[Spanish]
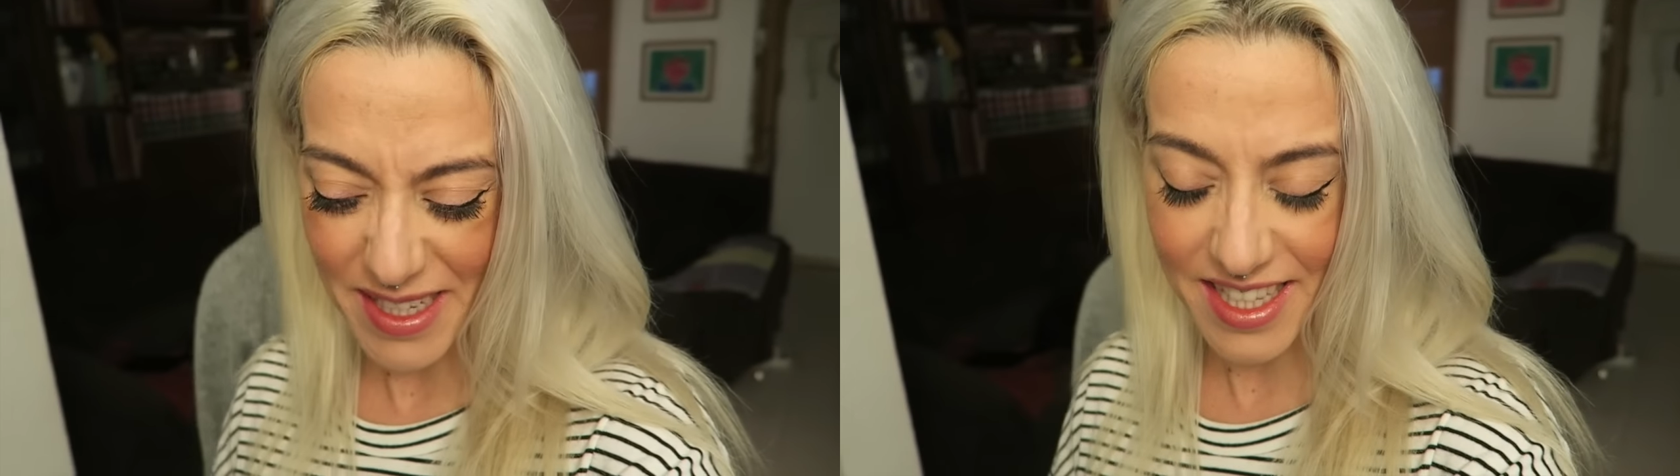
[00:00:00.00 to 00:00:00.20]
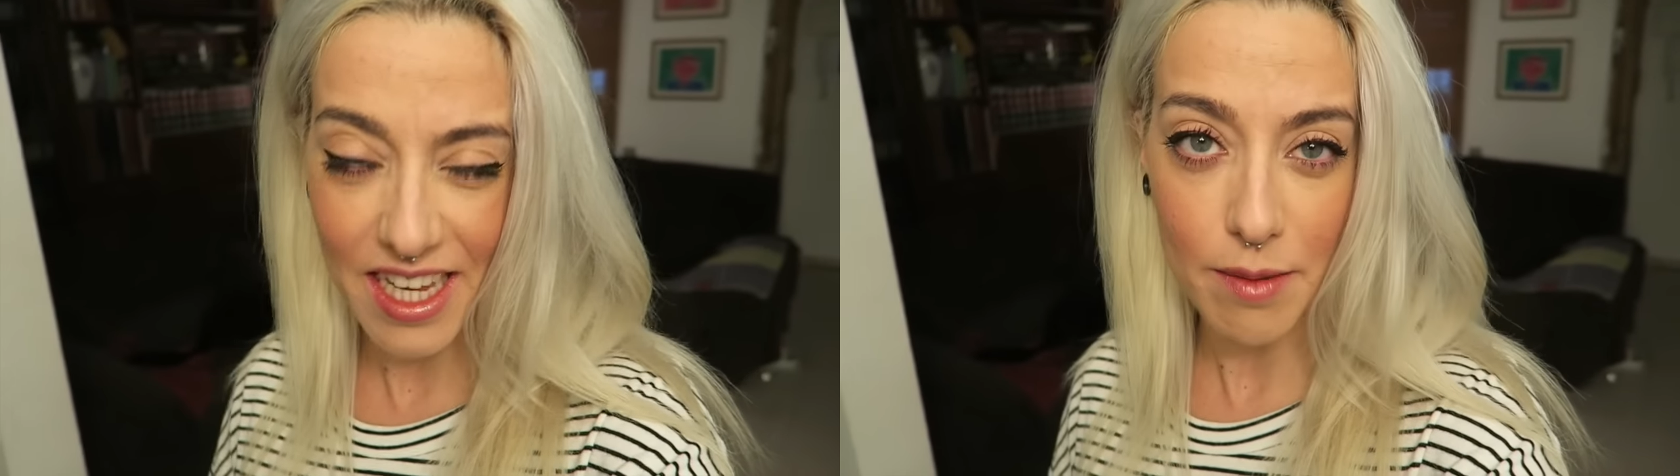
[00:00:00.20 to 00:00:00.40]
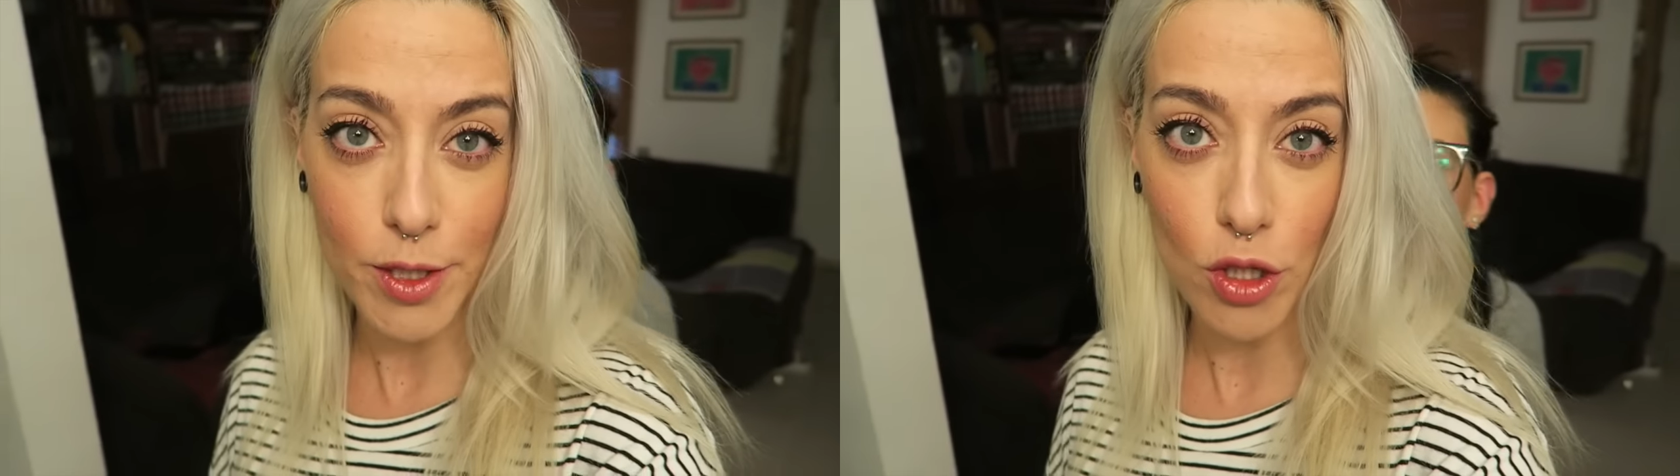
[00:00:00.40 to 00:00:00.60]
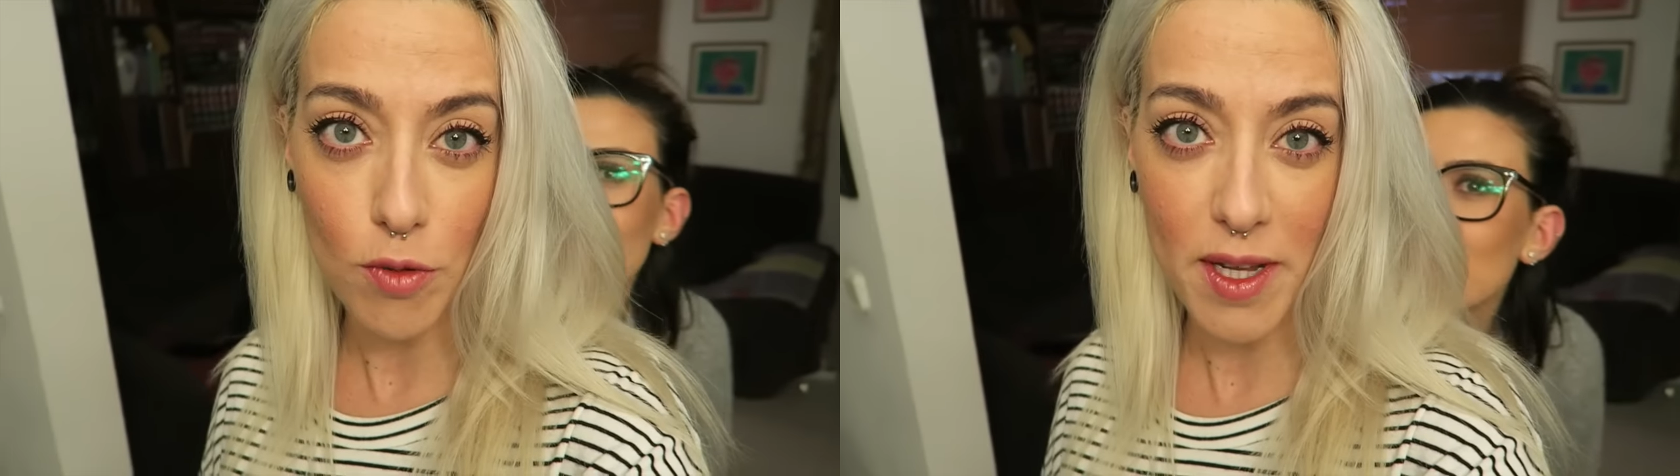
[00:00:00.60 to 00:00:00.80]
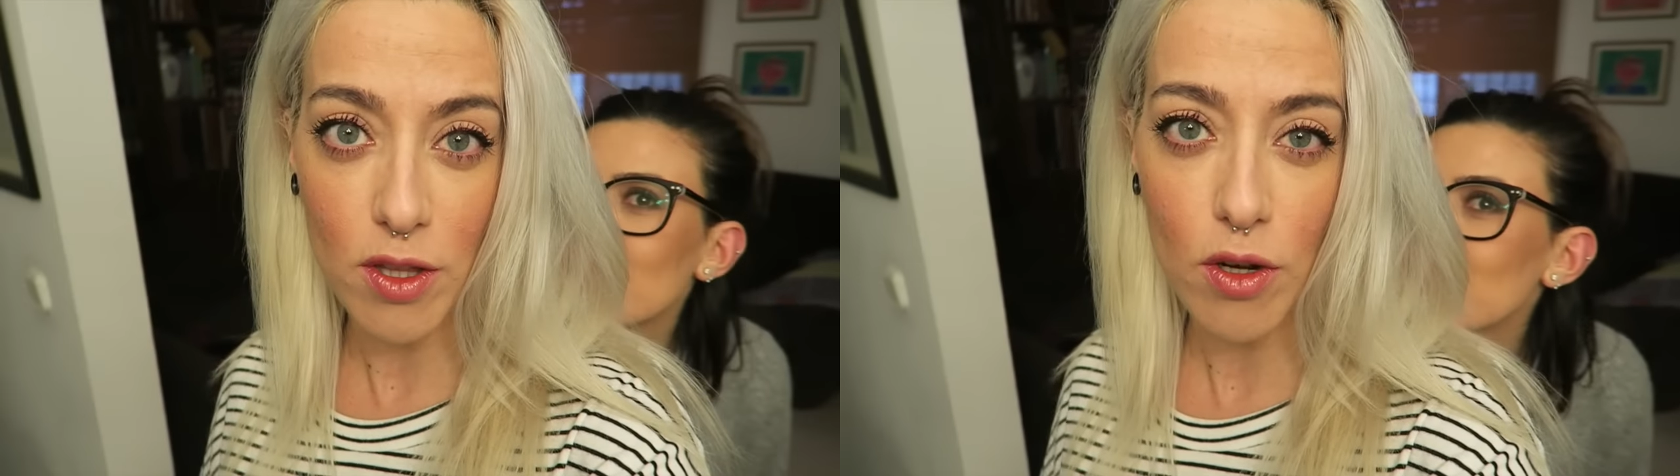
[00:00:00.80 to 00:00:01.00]
pastilla que me estoy
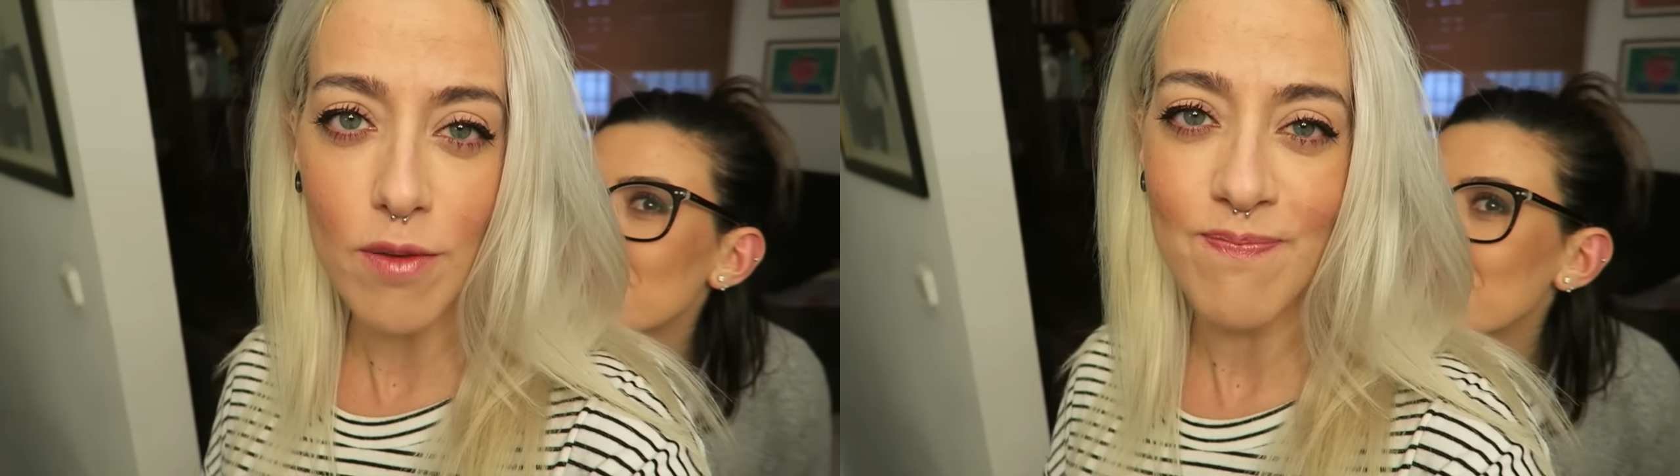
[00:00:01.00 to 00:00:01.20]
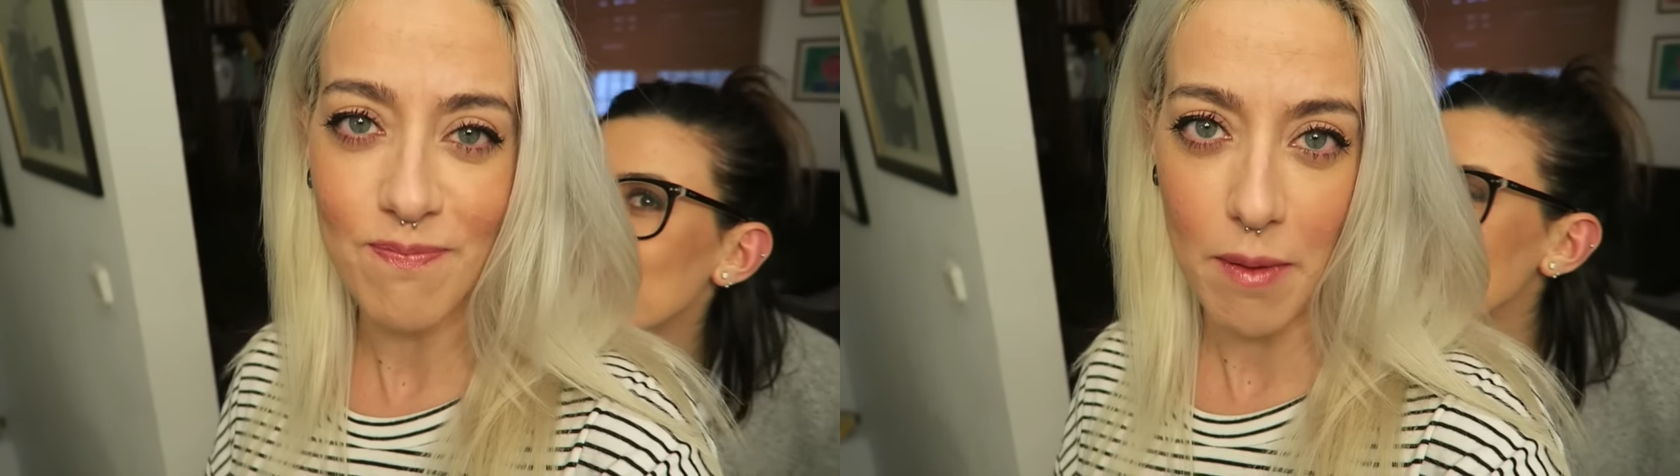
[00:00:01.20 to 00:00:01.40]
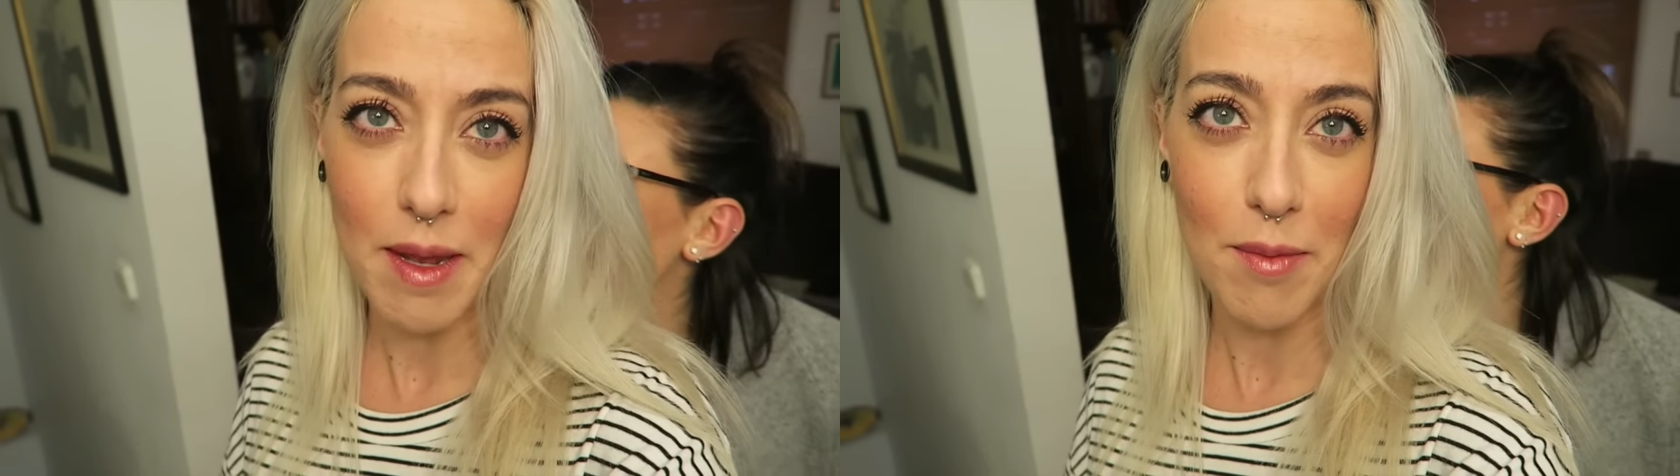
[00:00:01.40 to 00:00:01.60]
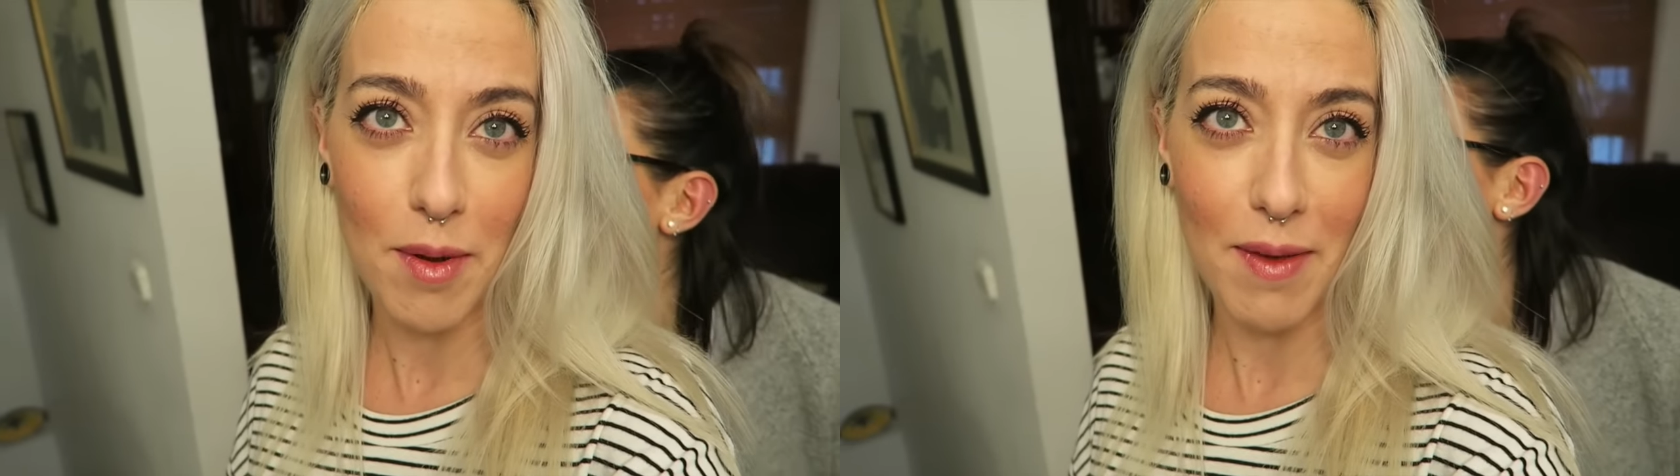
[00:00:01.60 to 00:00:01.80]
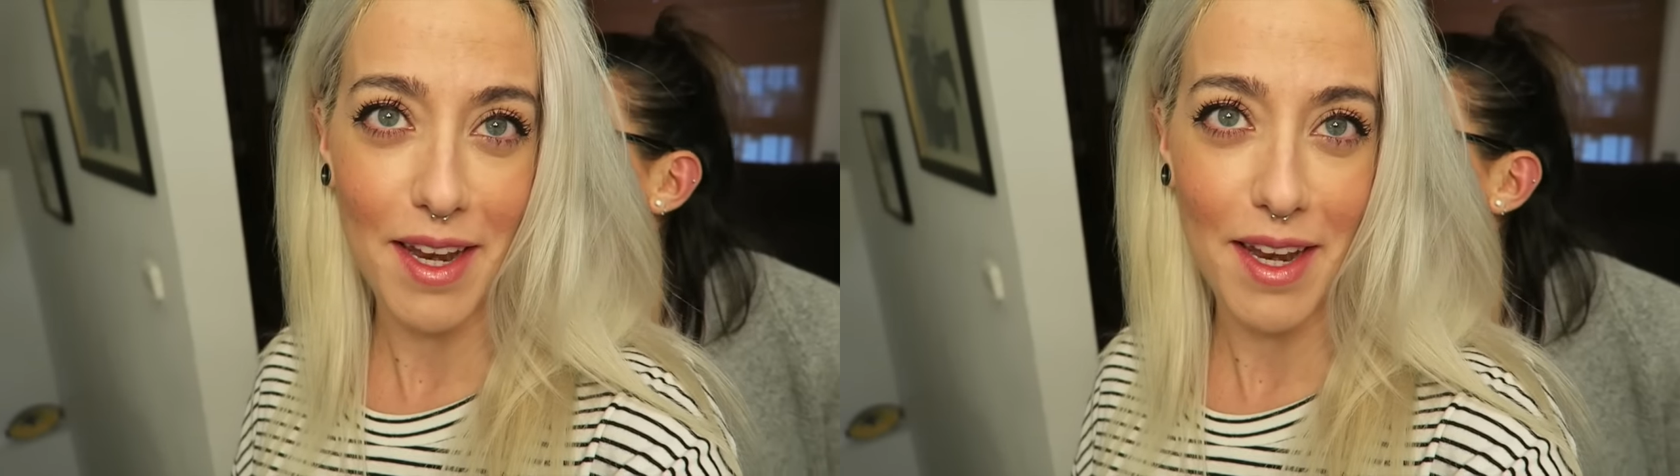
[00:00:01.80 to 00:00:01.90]
tomando, me viene muy